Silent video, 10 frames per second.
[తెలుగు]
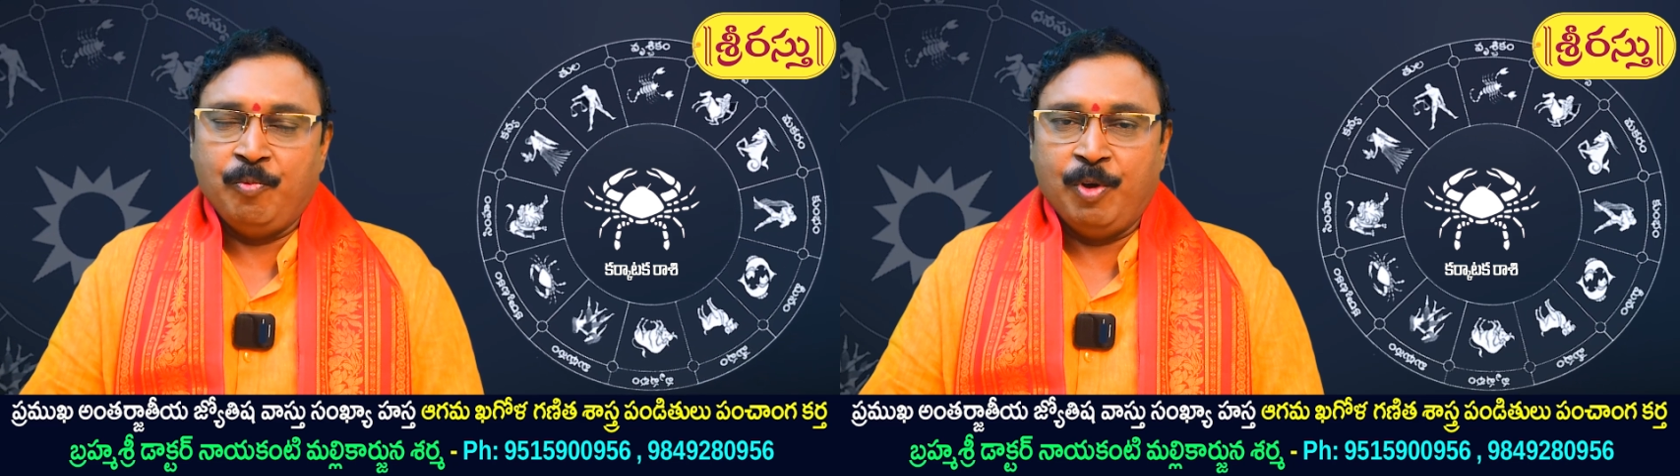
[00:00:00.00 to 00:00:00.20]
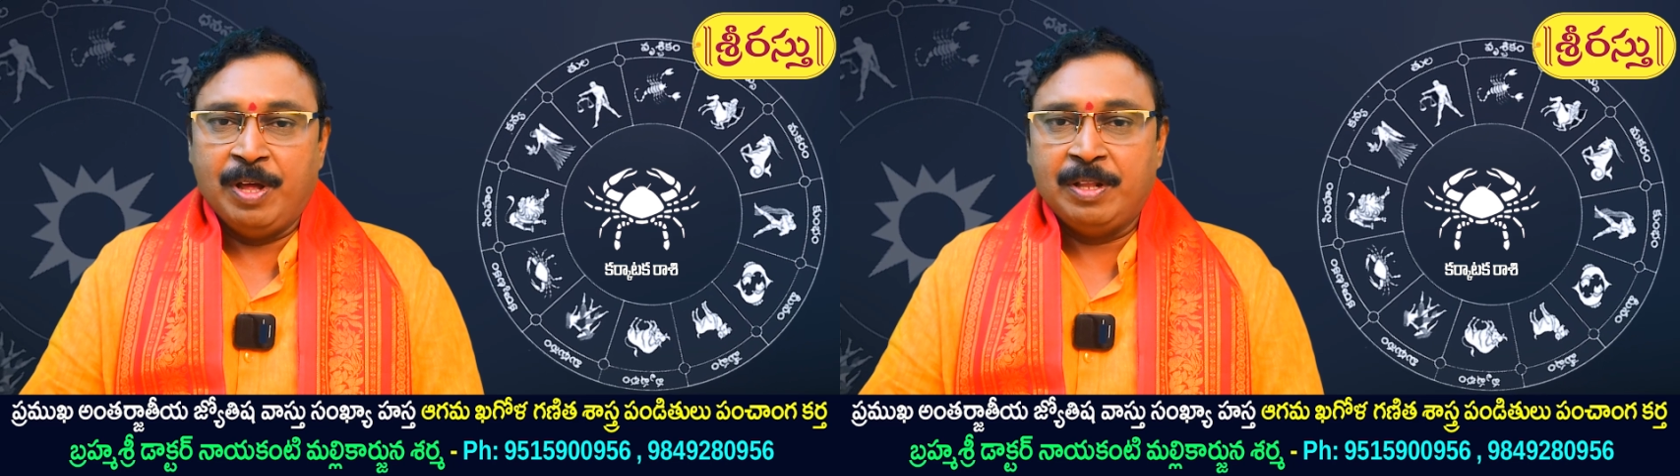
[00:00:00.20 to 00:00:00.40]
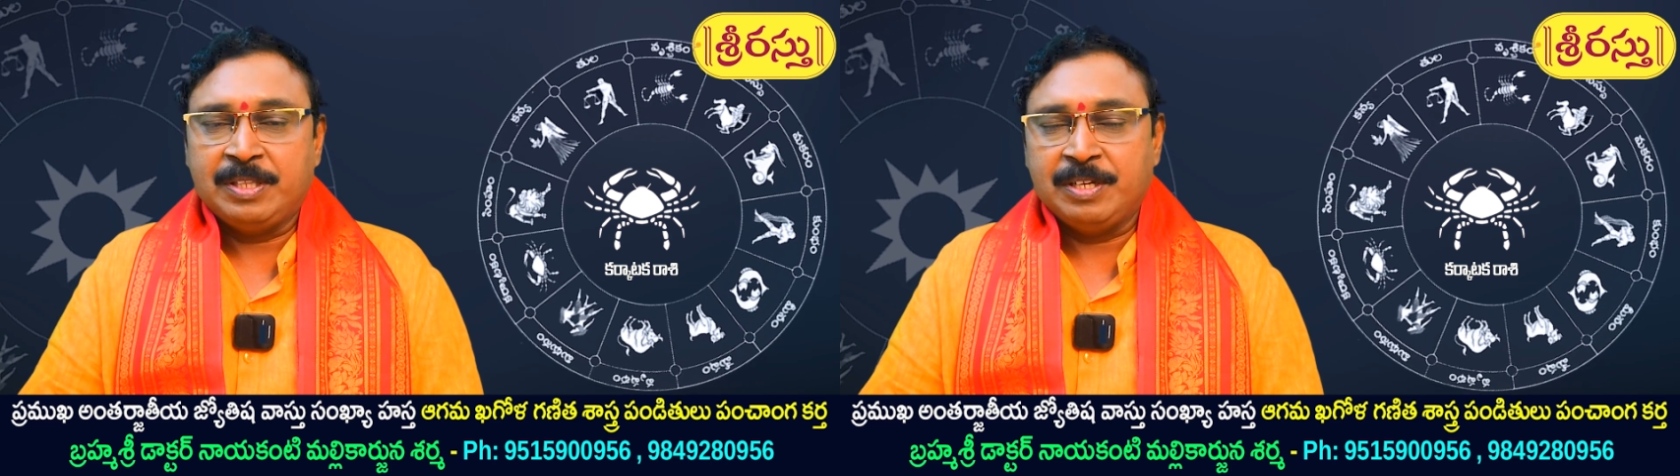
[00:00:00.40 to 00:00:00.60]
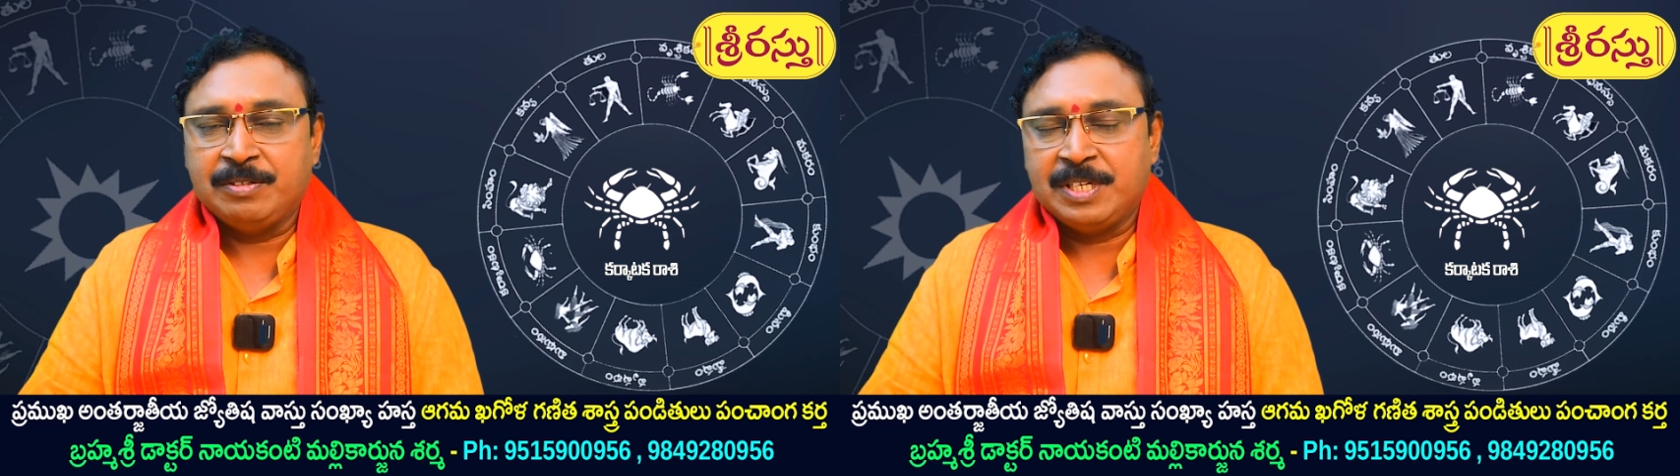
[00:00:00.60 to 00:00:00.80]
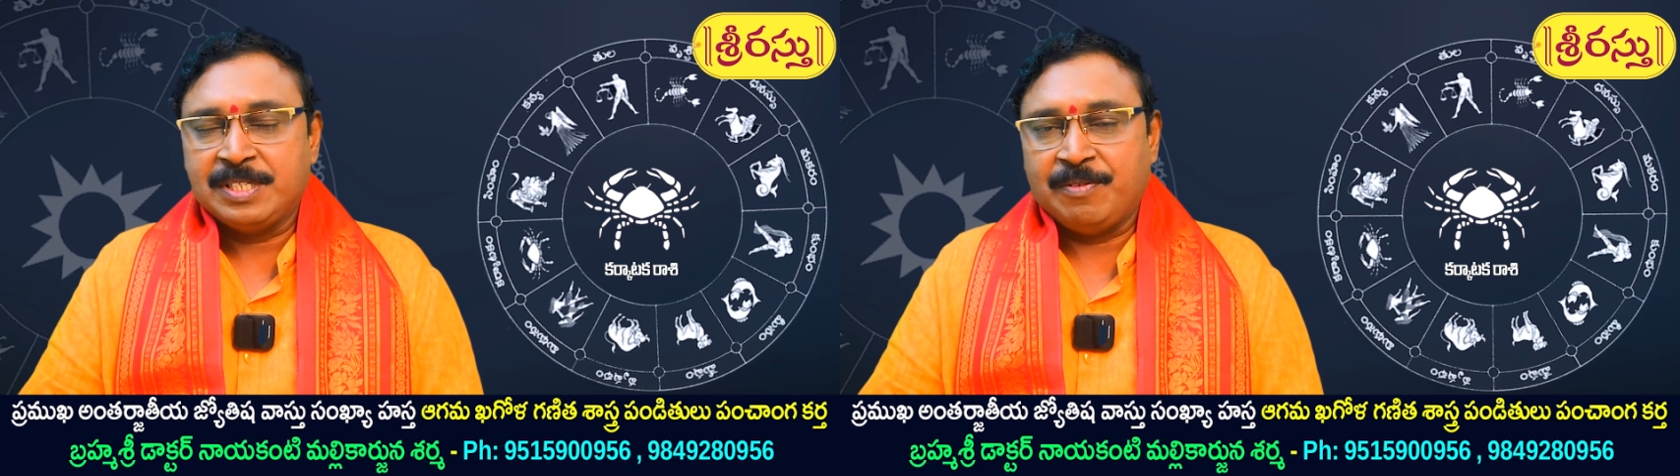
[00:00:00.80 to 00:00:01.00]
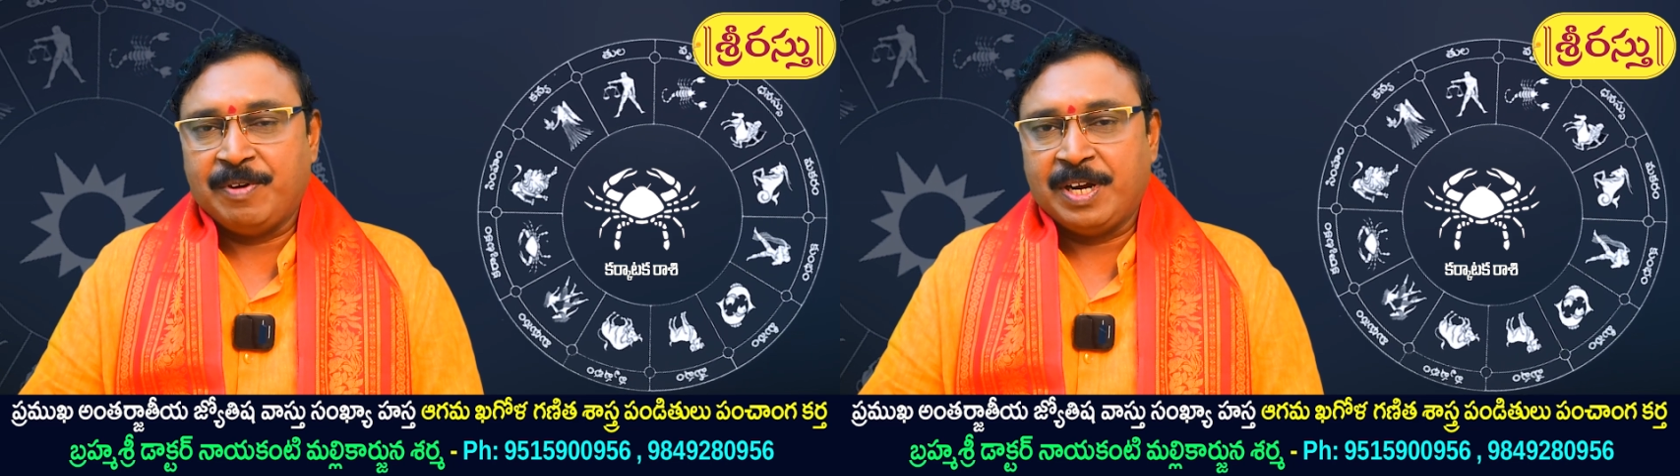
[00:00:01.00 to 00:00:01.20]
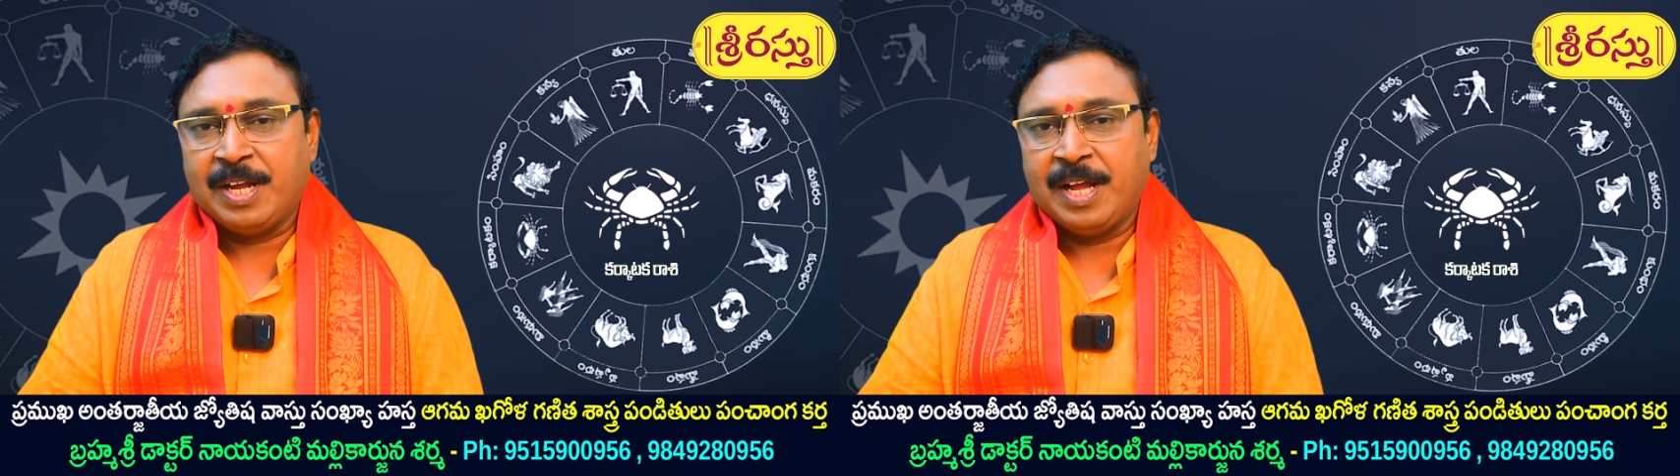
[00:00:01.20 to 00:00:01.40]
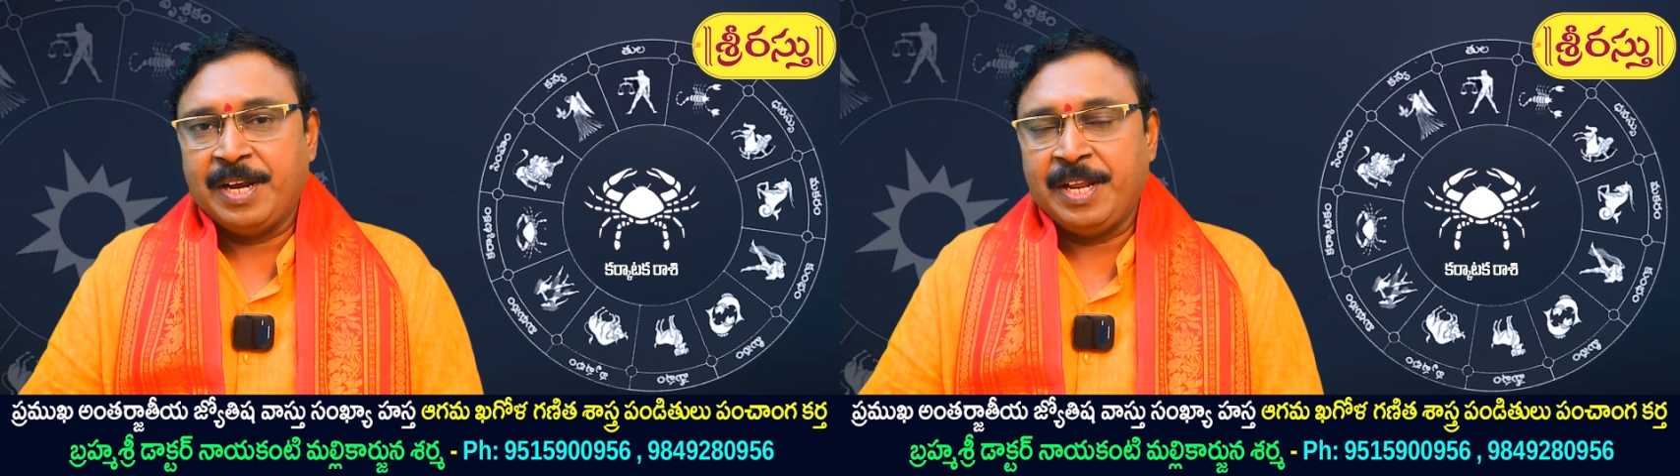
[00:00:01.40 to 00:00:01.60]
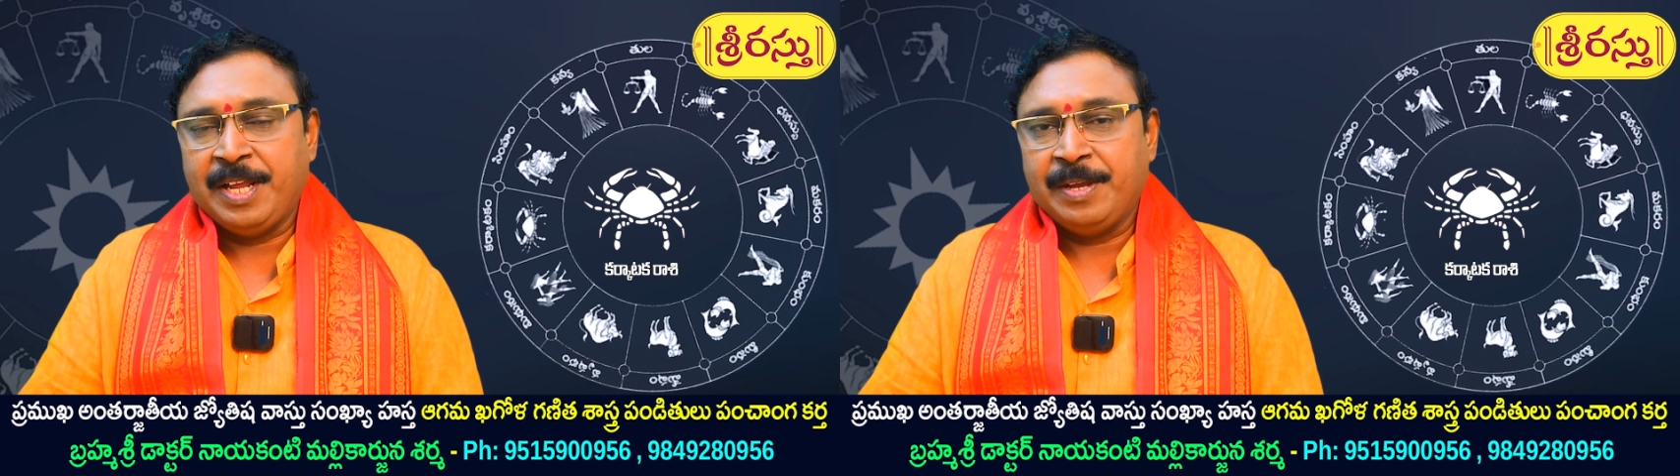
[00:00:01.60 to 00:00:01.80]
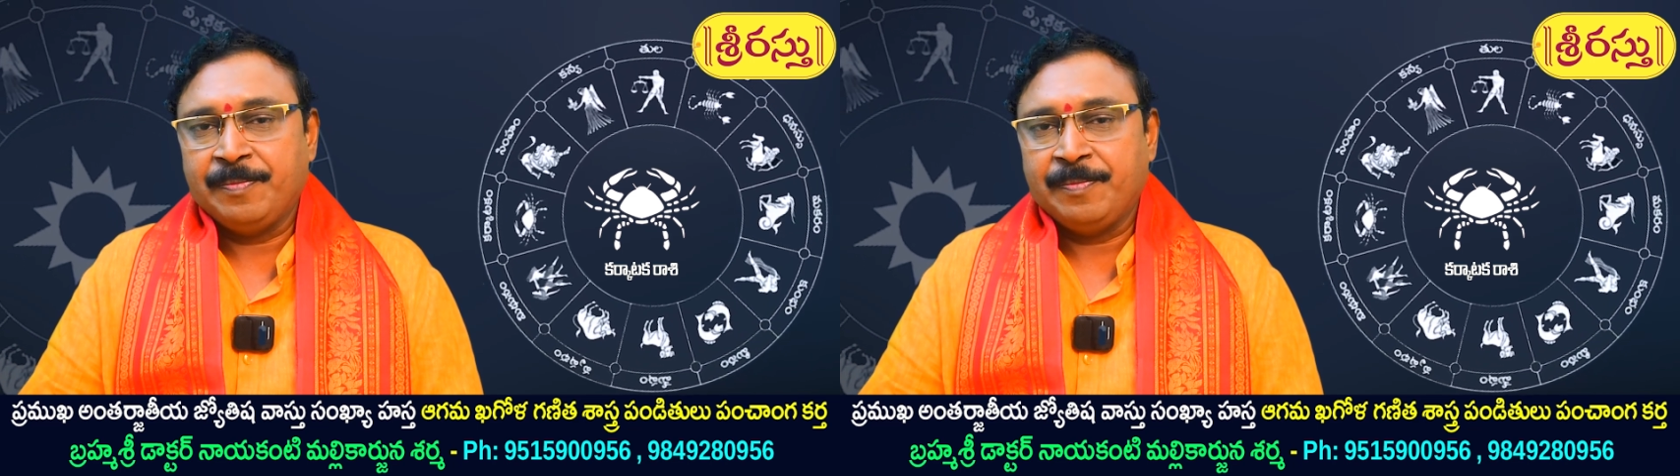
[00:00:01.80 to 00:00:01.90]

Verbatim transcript: ఉలవలతో చేసిన వంటకాన్ని